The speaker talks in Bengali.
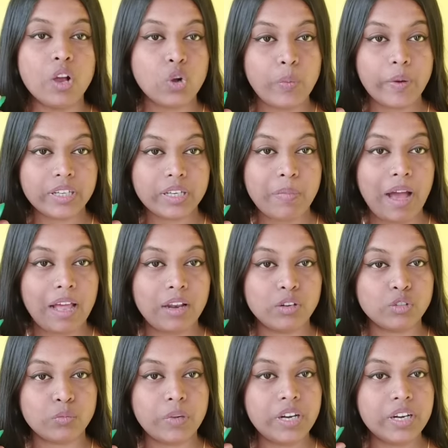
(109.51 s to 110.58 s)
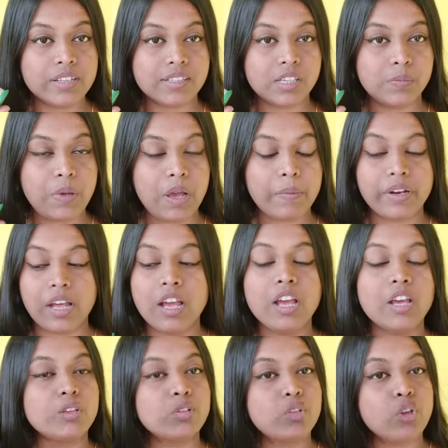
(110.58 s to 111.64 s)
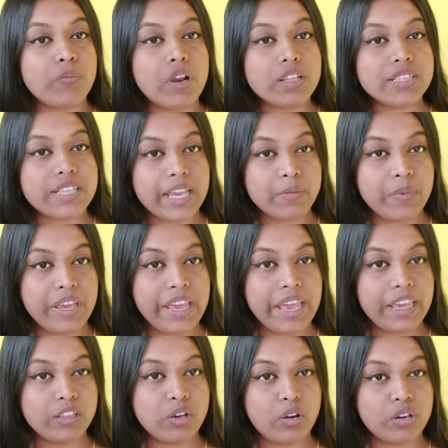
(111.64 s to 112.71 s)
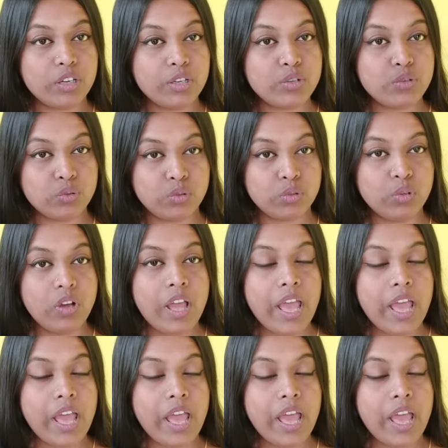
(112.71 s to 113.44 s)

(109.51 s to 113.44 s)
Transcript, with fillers: খুব একটা ভালো তোমরা রেজাল্ট পাবে না তো তোমরা চাইবে এই ধরনের সুতো